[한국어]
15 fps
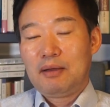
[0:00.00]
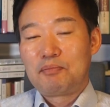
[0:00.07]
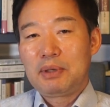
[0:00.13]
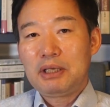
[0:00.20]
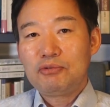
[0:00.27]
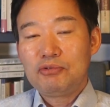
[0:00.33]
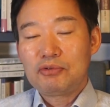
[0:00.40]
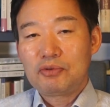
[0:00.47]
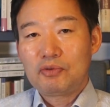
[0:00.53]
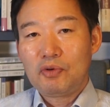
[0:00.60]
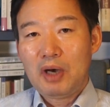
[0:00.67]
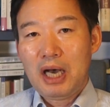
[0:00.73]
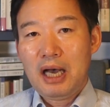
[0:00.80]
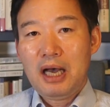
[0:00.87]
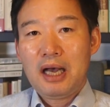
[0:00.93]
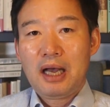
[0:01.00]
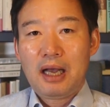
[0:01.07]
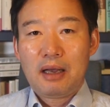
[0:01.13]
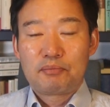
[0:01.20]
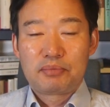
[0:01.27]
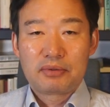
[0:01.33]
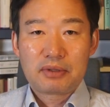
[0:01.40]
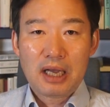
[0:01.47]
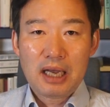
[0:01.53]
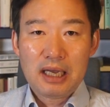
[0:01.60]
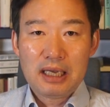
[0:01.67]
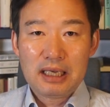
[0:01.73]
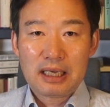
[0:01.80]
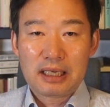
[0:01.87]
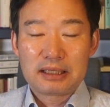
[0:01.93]
미국과
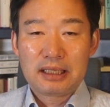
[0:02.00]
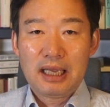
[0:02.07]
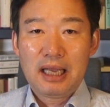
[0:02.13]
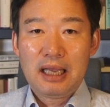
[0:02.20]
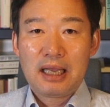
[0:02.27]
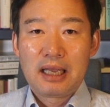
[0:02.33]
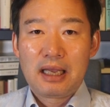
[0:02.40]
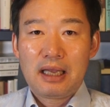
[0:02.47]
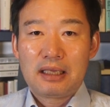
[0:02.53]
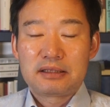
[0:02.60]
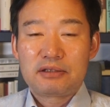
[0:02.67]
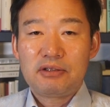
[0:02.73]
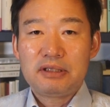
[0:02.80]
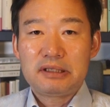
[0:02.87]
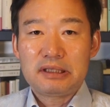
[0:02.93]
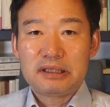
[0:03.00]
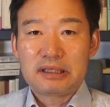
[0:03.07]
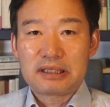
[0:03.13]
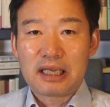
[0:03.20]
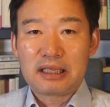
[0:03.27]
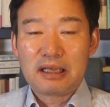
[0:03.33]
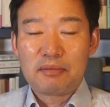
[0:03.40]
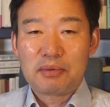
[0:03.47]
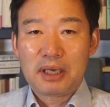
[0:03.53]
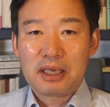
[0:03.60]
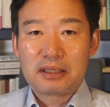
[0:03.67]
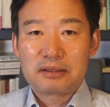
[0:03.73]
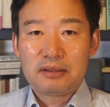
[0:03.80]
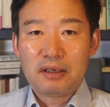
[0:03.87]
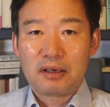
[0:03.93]
북한 간의 스위스
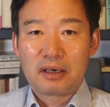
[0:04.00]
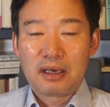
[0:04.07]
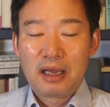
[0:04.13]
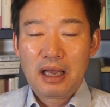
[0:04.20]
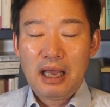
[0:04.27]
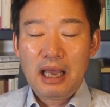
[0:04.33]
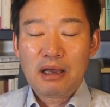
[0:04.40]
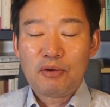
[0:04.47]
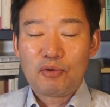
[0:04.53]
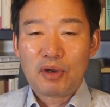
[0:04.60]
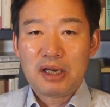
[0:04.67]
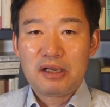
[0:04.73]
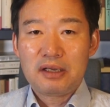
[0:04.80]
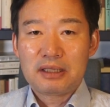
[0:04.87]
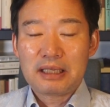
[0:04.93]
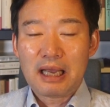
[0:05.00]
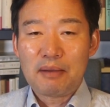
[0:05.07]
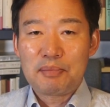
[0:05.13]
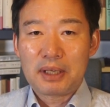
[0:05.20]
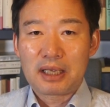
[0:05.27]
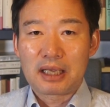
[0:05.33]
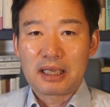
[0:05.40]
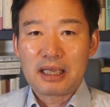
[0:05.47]
제네바에서 핵 관련 합의.